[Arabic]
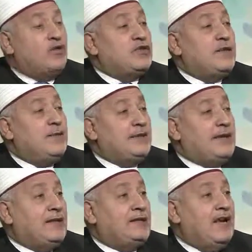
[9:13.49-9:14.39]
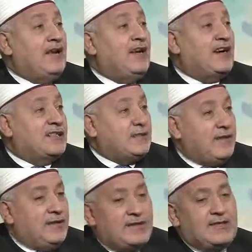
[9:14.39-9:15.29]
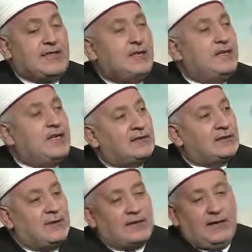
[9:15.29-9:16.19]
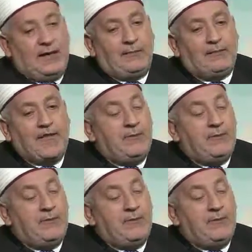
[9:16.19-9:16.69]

قسمت حتى إلى قسمين قسم ارتبط